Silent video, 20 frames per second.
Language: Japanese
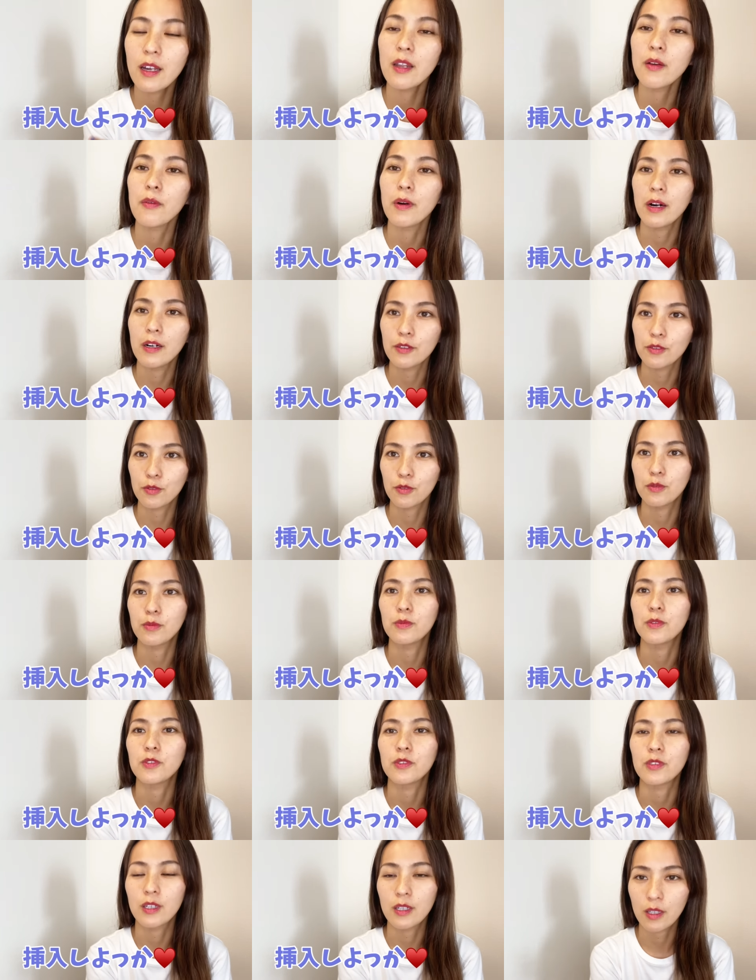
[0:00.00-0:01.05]
れはあると
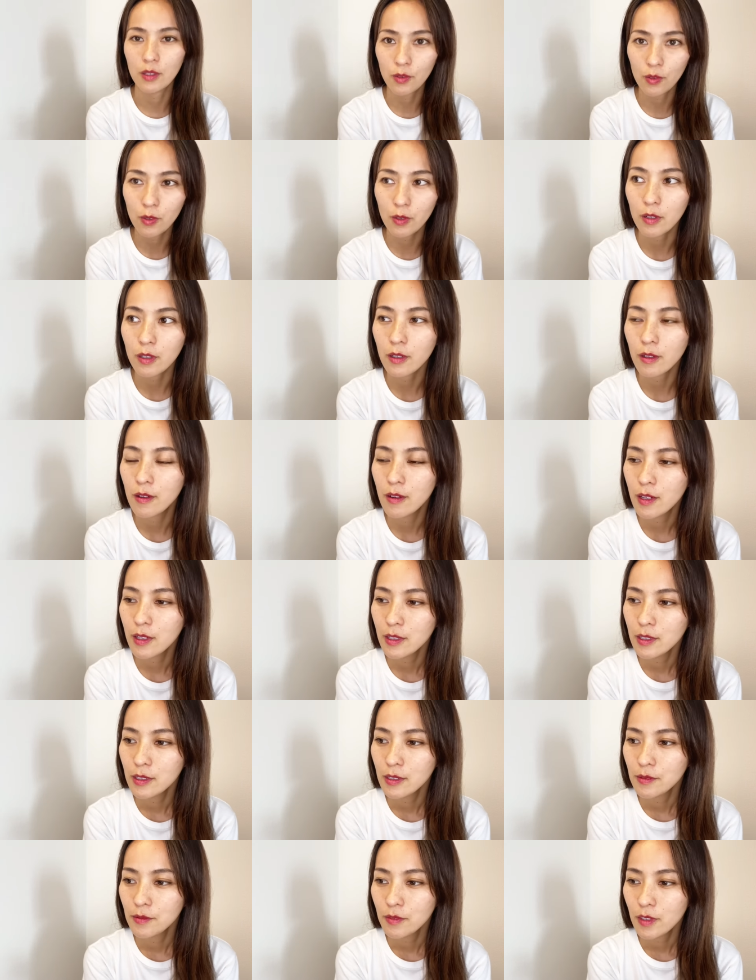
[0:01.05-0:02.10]
思うんだけど
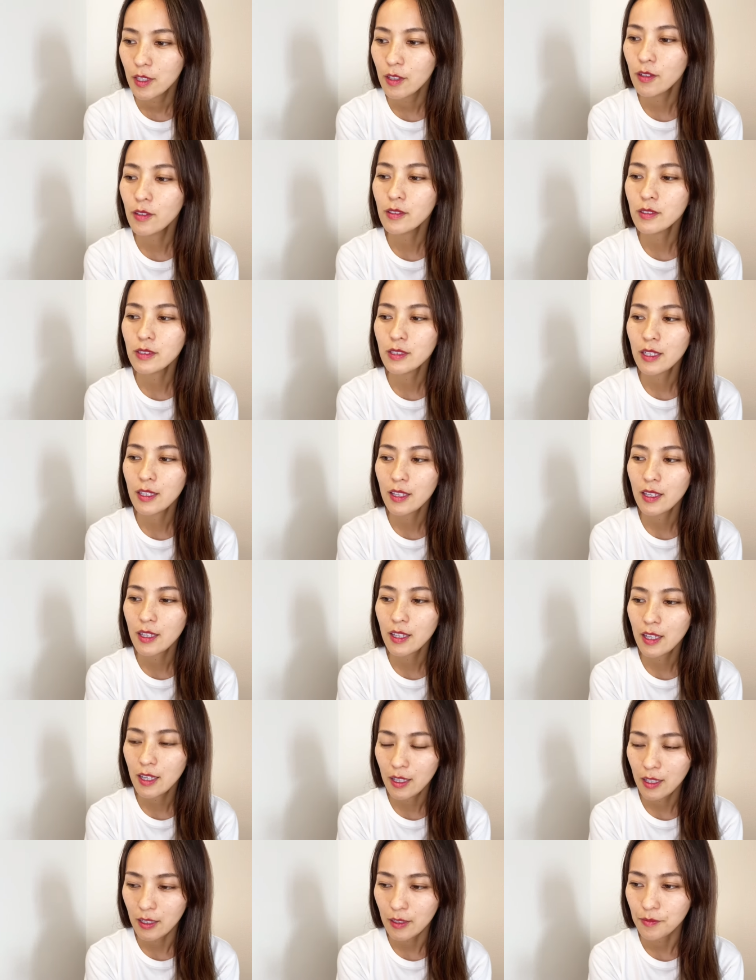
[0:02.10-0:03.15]
基本的
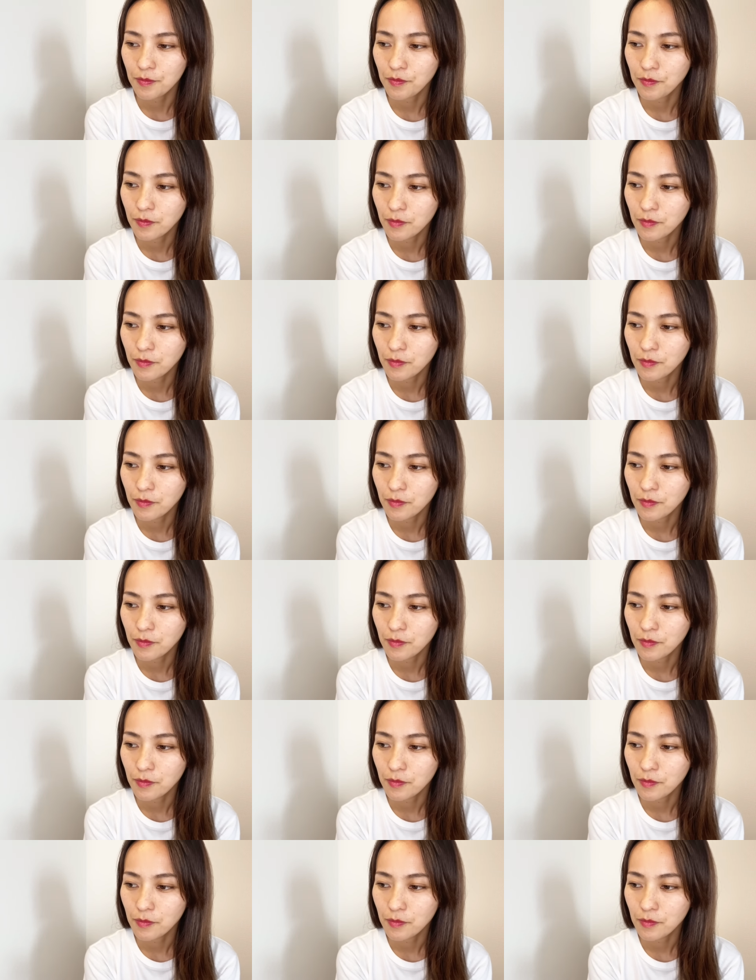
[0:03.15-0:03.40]
に